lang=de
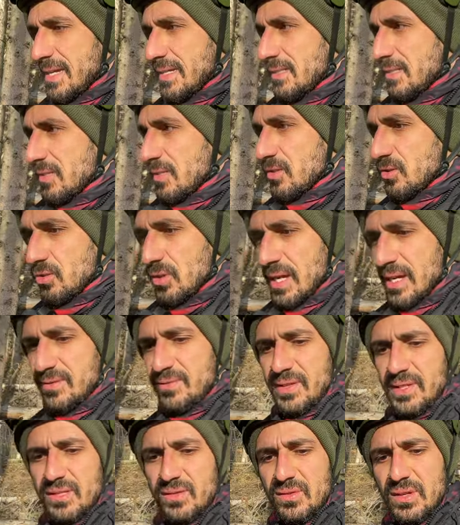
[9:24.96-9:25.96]
Es ist so
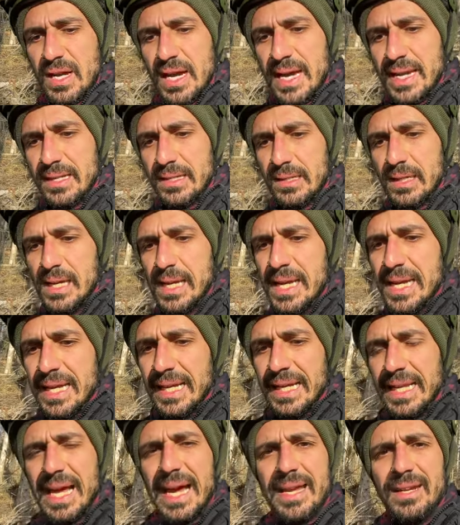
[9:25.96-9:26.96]
etwas wie eine
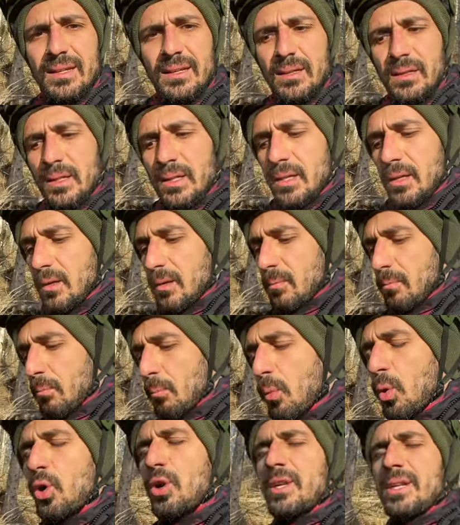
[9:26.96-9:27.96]
kleine
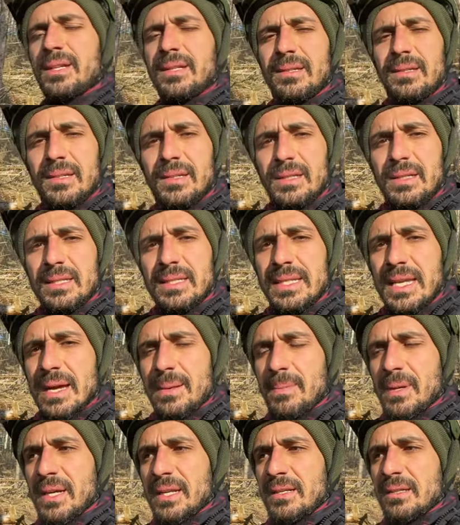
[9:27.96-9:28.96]
Mulde, in der
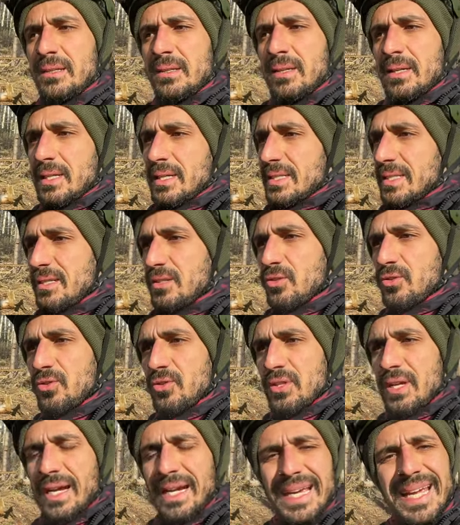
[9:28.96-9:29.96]
man sich
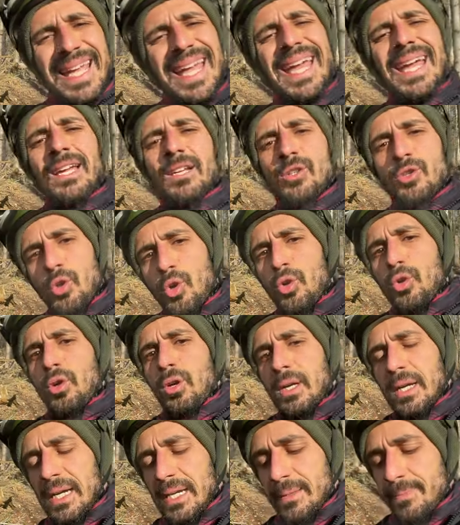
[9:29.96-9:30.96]
sozusagen
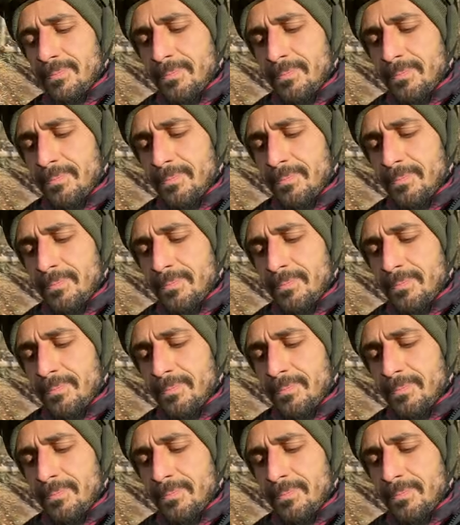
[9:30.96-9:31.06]
gegendrücken kann.